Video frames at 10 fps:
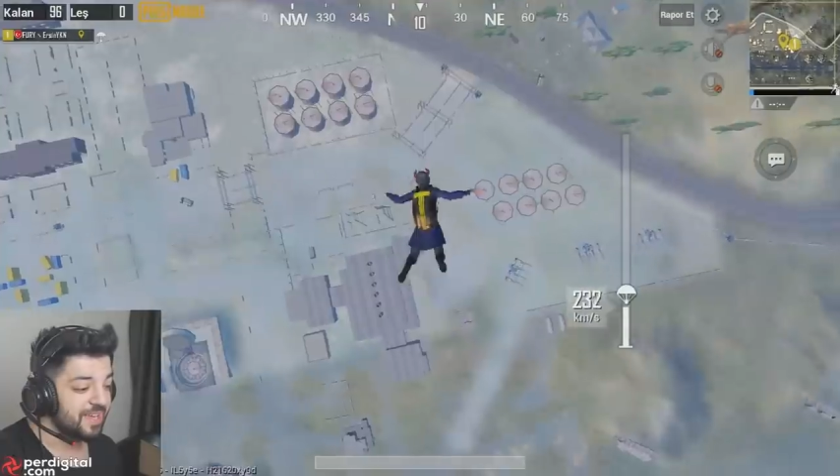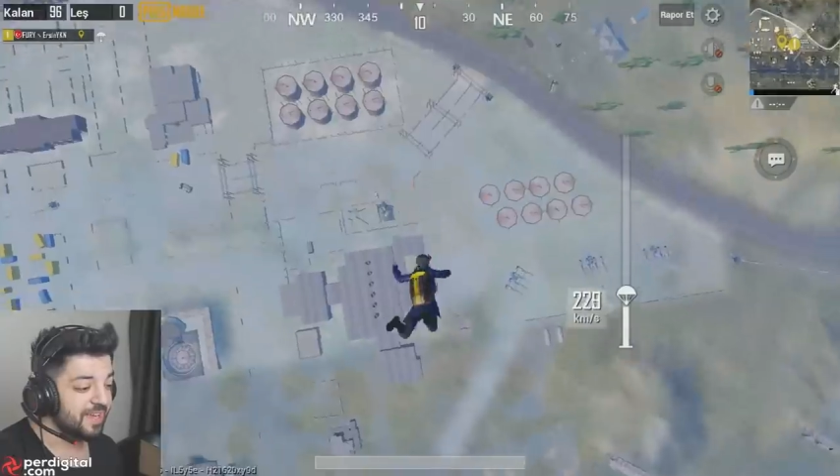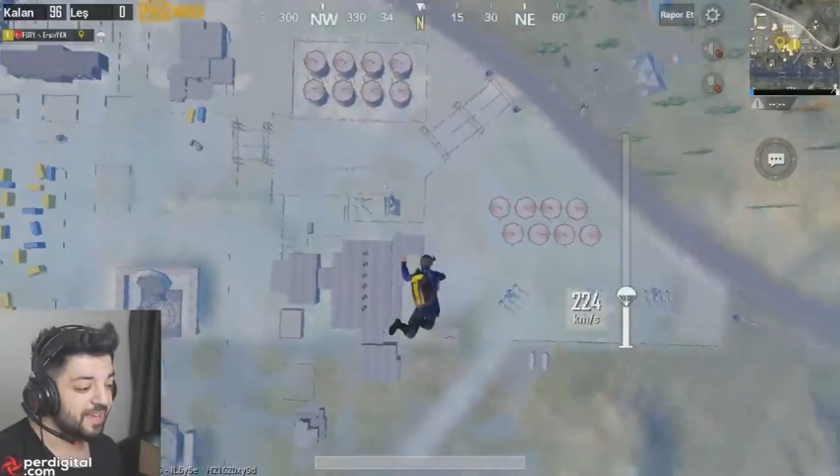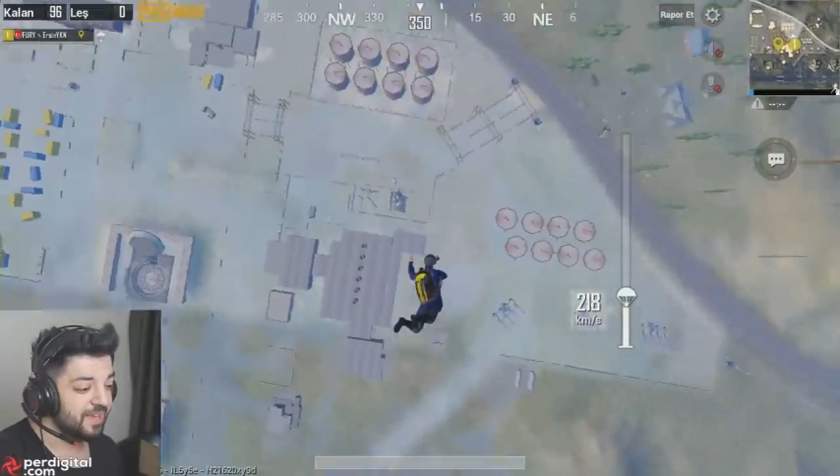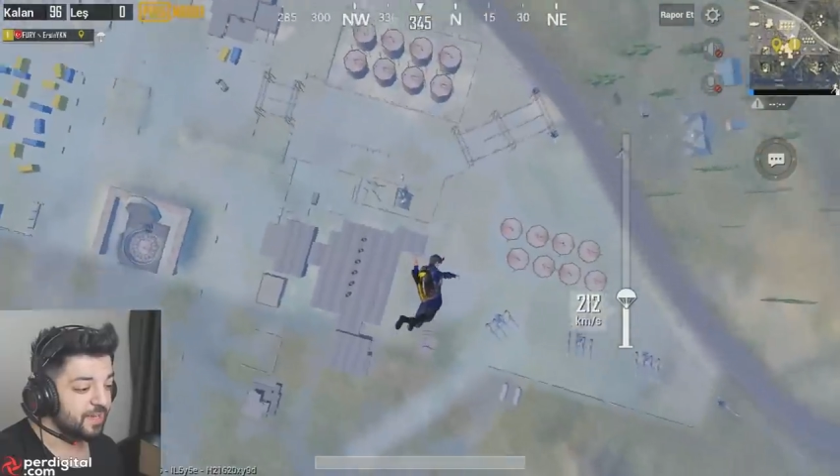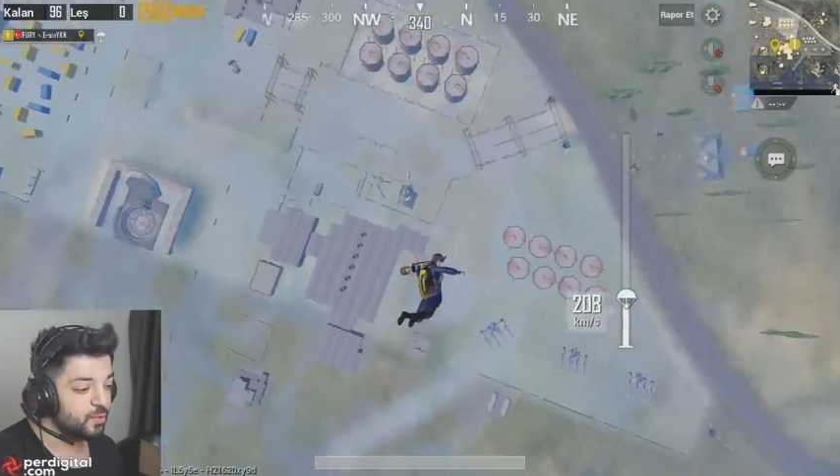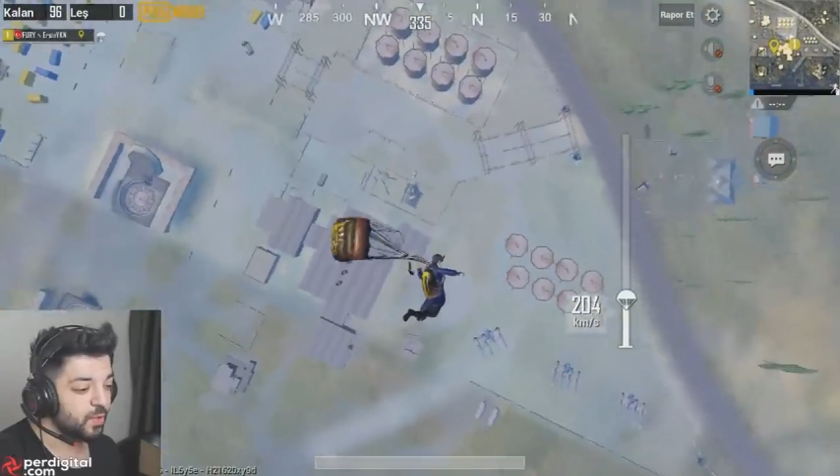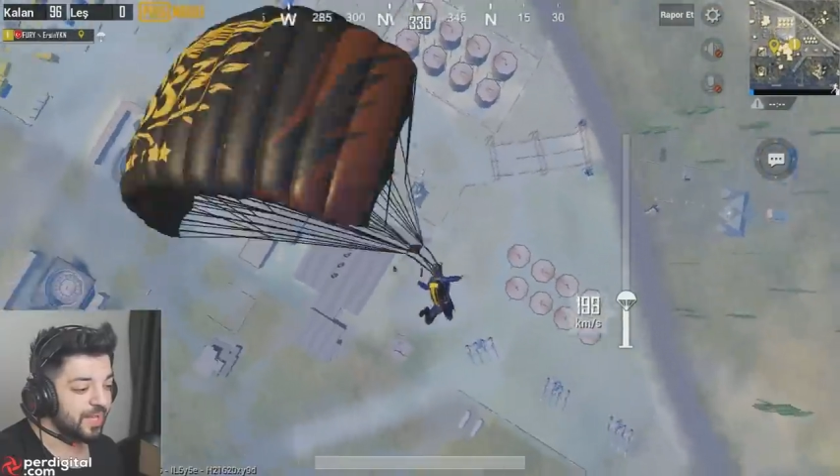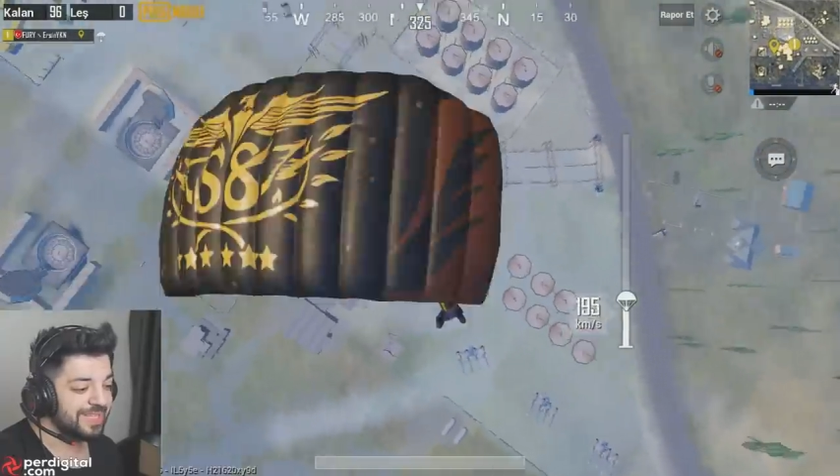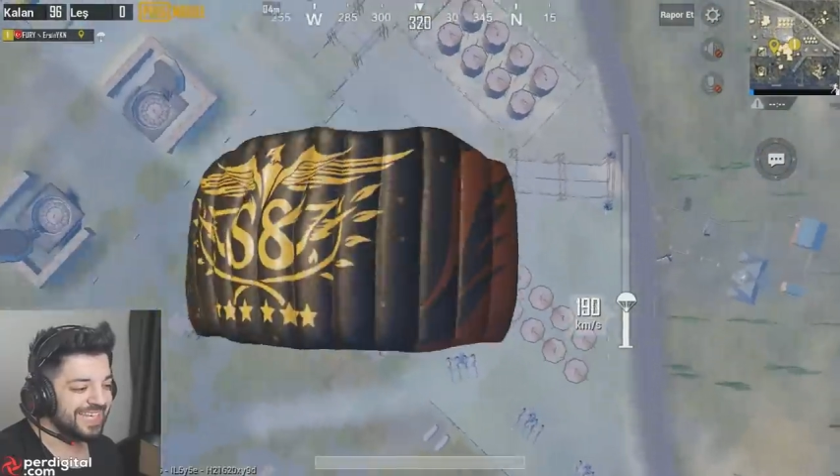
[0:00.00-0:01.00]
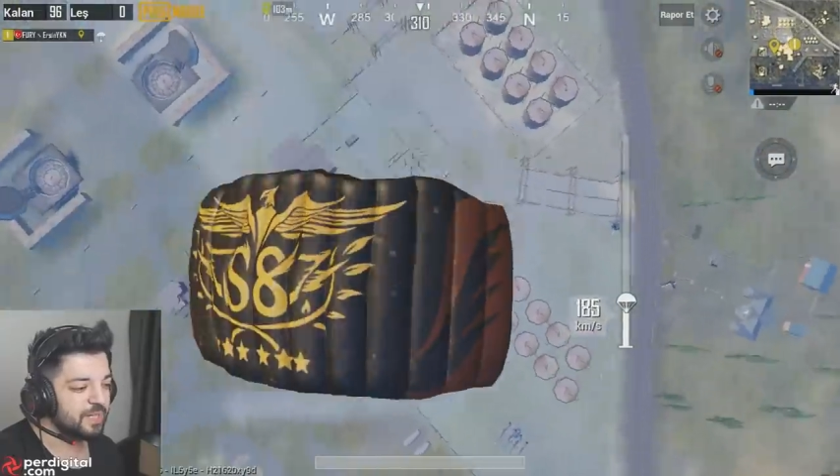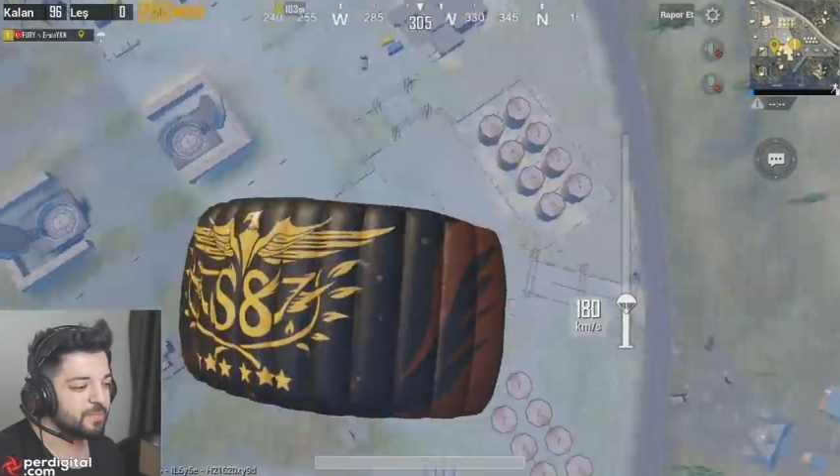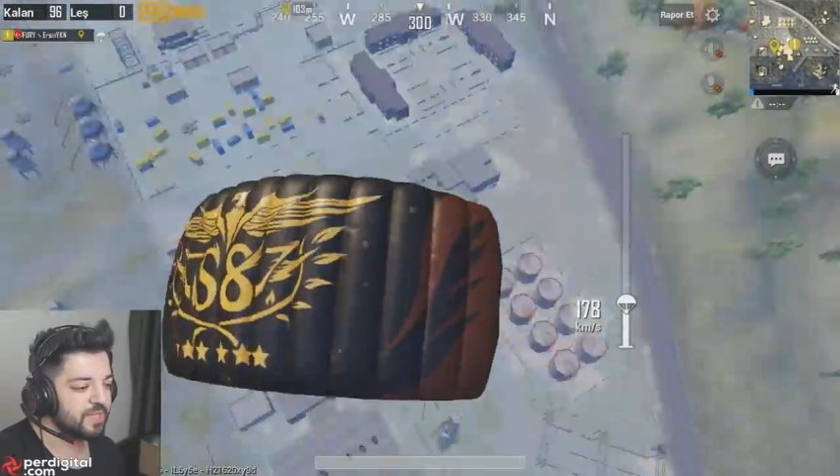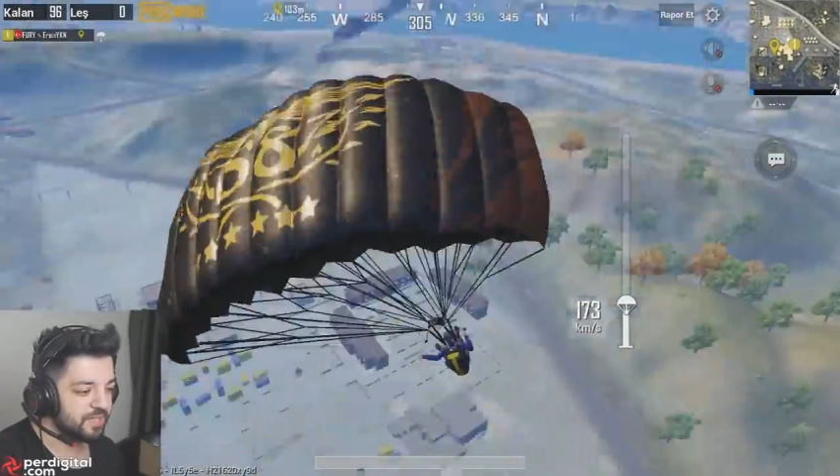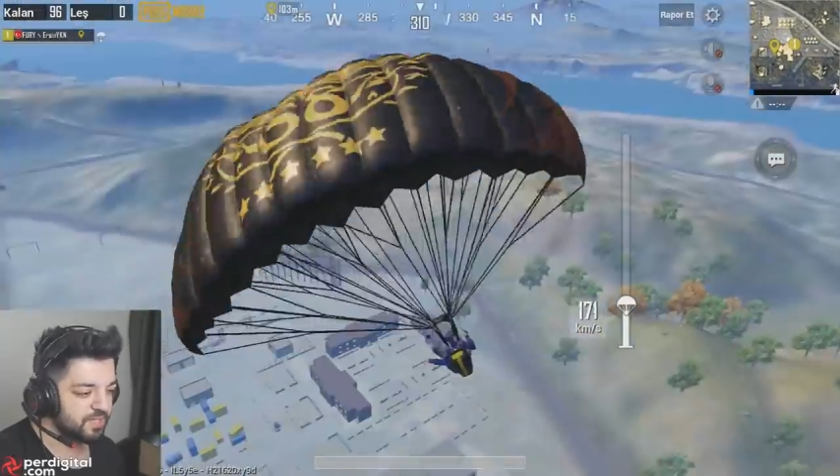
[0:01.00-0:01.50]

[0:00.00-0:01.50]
ee, Şu an yerimi